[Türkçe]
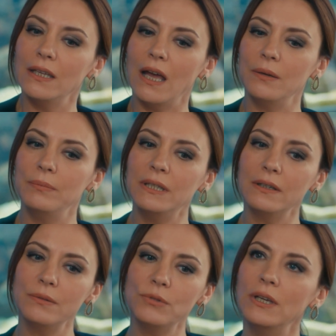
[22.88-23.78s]
Yani bir
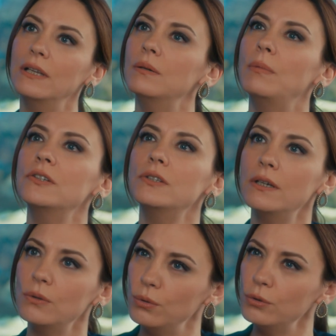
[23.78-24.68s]
takım şeyleri
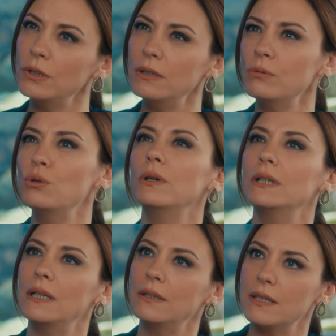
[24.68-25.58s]
baştan konuşalım ki
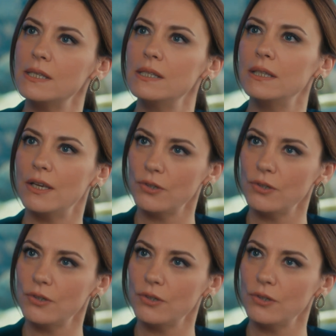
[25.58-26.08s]
sonradan tatsızlık